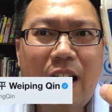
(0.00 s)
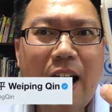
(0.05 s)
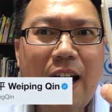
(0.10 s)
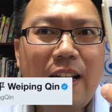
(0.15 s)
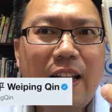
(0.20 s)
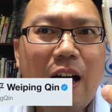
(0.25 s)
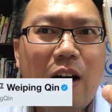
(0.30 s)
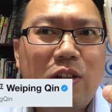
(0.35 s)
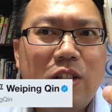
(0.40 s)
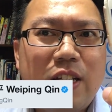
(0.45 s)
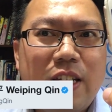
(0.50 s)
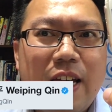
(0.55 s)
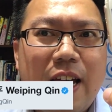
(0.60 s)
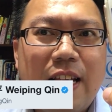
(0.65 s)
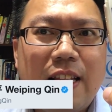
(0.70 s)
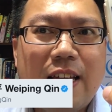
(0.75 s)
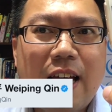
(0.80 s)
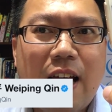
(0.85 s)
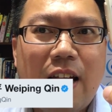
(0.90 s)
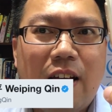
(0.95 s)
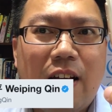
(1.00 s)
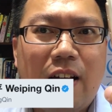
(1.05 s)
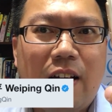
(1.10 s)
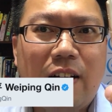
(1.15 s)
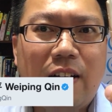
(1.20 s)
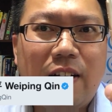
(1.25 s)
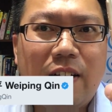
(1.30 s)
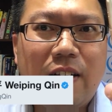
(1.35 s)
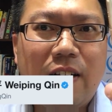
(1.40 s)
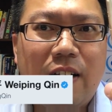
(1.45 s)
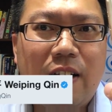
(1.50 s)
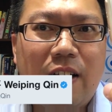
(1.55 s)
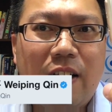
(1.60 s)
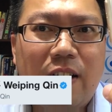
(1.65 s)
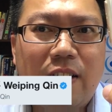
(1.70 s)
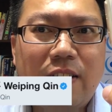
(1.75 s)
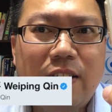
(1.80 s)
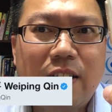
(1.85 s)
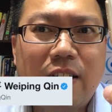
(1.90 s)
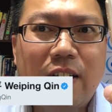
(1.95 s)
按照现在的
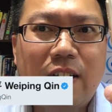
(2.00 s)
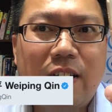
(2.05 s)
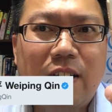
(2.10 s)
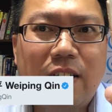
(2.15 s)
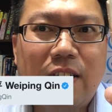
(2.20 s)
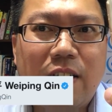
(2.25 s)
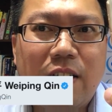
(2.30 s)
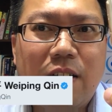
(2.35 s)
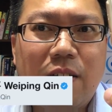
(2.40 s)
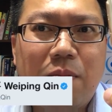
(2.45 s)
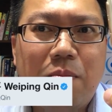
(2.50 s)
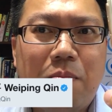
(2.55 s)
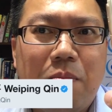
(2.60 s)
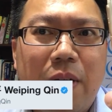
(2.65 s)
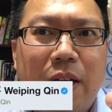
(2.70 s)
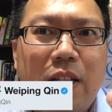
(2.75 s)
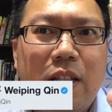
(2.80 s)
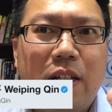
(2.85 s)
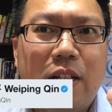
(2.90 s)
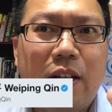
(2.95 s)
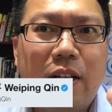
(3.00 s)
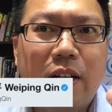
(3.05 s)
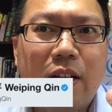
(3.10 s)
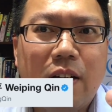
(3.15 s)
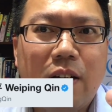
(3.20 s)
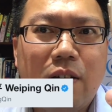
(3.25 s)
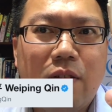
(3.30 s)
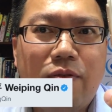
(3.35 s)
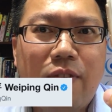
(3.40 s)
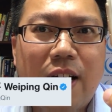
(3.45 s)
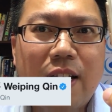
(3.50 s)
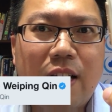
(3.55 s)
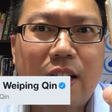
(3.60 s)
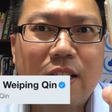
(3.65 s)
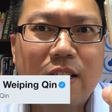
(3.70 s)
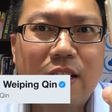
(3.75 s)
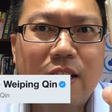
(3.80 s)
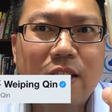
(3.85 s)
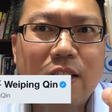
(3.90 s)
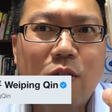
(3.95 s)
呃这个媒体的一个发
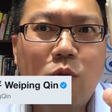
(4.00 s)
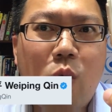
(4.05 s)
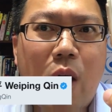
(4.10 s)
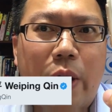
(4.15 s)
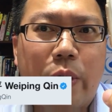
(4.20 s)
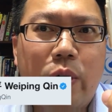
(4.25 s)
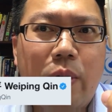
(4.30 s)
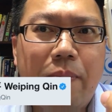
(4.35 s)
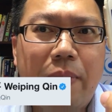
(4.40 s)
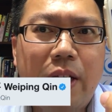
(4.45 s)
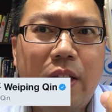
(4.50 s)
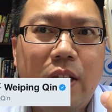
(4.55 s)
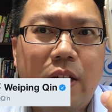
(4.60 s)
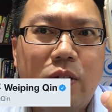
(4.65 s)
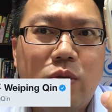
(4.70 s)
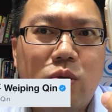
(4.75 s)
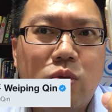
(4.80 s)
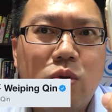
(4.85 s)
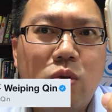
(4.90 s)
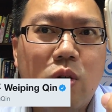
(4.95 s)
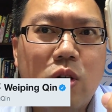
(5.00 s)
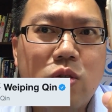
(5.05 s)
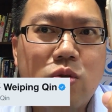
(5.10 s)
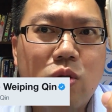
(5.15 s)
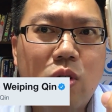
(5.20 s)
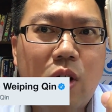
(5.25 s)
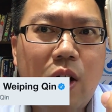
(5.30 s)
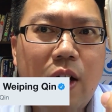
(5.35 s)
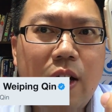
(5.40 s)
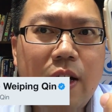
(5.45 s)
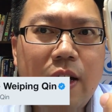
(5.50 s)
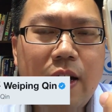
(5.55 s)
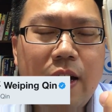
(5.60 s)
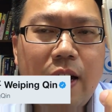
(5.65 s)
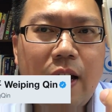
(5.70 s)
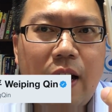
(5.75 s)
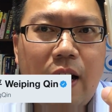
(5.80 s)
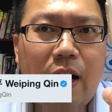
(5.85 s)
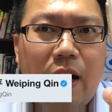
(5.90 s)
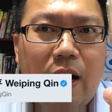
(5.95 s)
展形式，网络媒体，如果说
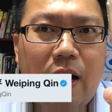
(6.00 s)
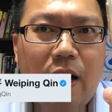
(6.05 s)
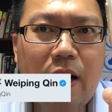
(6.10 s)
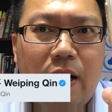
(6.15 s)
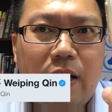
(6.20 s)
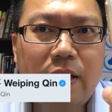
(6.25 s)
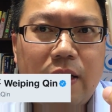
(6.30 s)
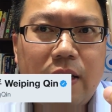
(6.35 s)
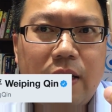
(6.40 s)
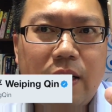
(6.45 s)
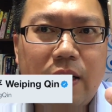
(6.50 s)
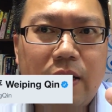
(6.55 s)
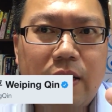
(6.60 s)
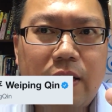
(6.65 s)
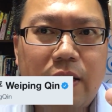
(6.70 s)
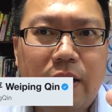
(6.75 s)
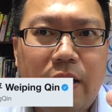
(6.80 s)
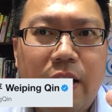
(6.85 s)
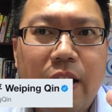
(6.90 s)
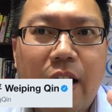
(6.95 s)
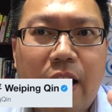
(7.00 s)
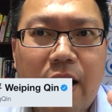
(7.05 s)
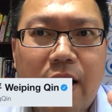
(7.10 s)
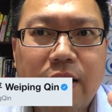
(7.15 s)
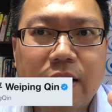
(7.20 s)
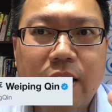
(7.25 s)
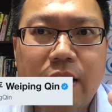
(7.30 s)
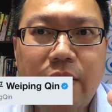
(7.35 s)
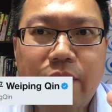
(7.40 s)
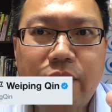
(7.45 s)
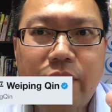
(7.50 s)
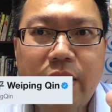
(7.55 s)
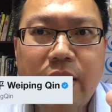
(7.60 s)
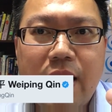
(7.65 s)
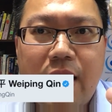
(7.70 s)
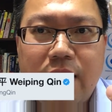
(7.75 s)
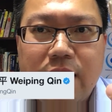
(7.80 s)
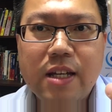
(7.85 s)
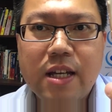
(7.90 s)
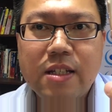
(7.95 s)
呃您儿子林飞
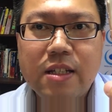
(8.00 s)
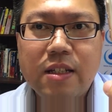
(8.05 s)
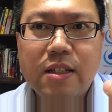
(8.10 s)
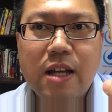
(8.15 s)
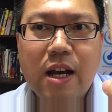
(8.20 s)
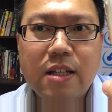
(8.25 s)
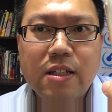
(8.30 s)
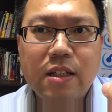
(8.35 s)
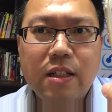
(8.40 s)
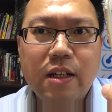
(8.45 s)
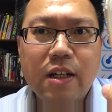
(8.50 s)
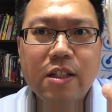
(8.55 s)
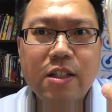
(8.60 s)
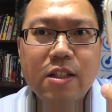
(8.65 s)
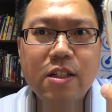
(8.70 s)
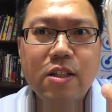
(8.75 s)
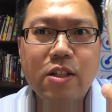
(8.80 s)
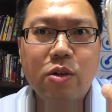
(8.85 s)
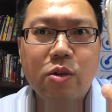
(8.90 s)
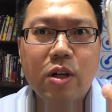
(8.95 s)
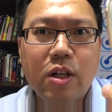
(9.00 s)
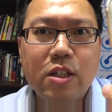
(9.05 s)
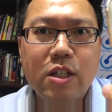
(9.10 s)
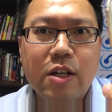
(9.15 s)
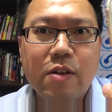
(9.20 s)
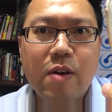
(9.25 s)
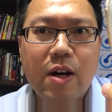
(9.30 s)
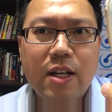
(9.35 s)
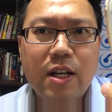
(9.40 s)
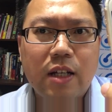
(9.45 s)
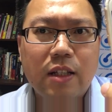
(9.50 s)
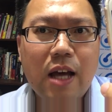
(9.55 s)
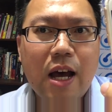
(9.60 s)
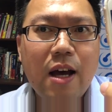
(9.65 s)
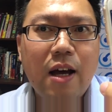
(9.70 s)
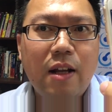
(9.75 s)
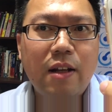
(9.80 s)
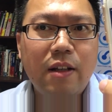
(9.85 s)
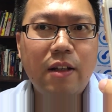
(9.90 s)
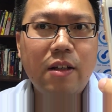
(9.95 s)
扬先生他是一个自由的情况下，
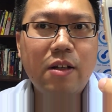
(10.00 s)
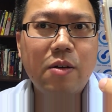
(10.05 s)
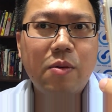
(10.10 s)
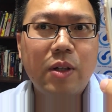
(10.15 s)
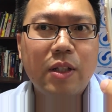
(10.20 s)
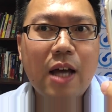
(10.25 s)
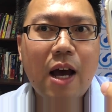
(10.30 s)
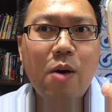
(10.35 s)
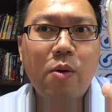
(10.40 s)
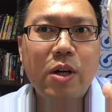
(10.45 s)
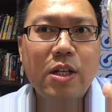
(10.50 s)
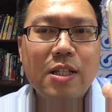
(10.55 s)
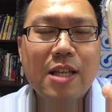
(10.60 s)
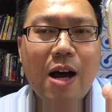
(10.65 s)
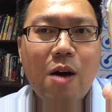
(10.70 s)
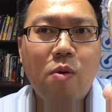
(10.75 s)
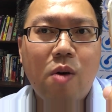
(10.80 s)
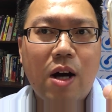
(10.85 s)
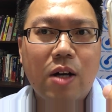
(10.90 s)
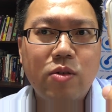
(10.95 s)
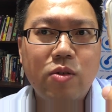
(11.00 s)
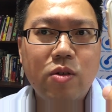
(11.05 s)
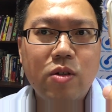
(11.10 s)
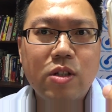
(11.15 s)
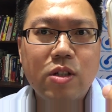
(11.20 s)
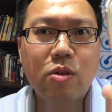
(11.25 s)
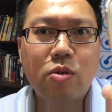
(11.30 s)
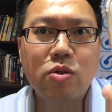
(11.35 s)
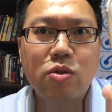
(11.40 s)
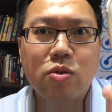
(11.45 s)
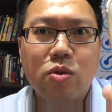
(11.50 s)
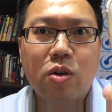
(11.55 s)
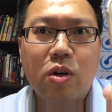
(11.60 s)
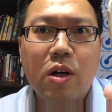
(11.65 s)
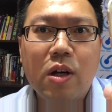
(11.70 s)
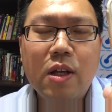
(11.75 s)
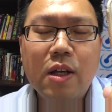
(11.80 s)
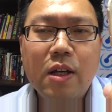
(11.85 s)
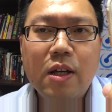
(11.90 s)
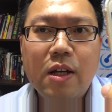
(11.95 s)
他你认为他会上网去搜
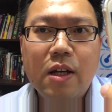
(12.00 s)
索？